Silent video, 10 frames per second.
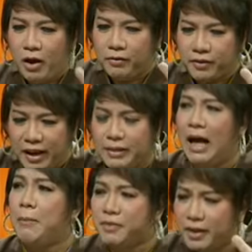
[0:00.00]
ศิลธร
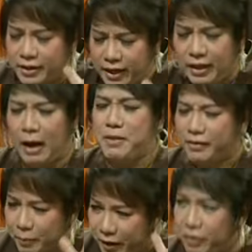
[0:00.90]
รมจริยธรรมเนี่ย
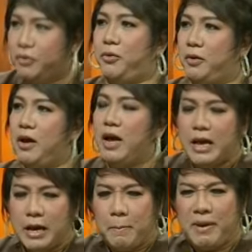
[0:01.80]
สำคัญที่สุด
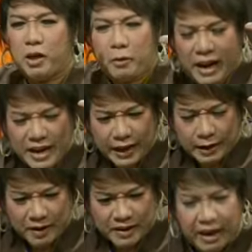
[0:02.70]
ไม่ต้องให้เด็ก
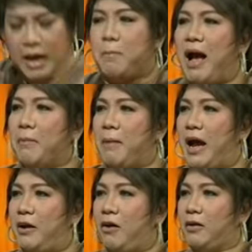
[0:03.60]
มันเก่งมากมาย
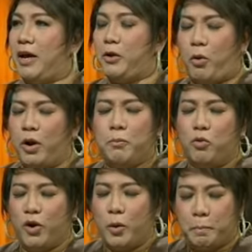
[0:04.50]
หรอกไอโอลิมปิก
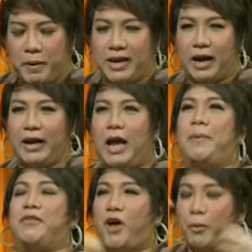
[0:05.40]
โอลิมปิกอะแค่เอาไป
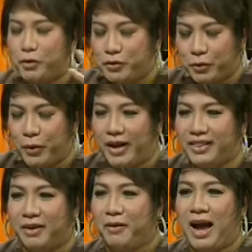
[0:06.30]
สอบสวยๆ
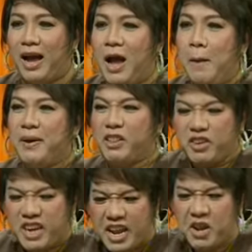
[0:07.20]
แต่ว่าไม่ต้อง
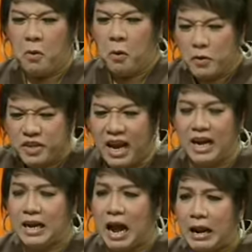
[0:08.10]
เน้นโอ้โหวิชา
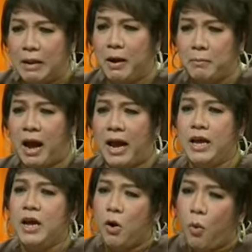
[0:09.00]
การอะไรมากมาย
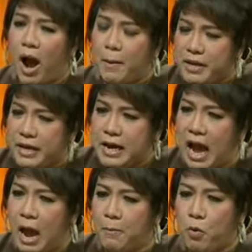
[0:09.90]
ความดี
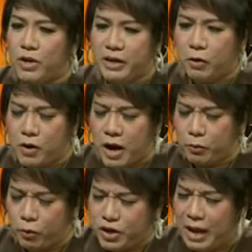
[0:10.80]
งามหัวใจของ
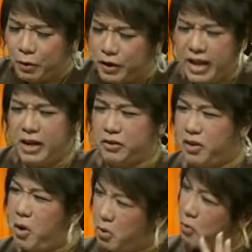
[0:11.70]
งดงามของเด็กอะแต่
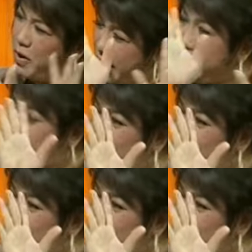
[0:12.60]
ก่อนครูไปเน้นส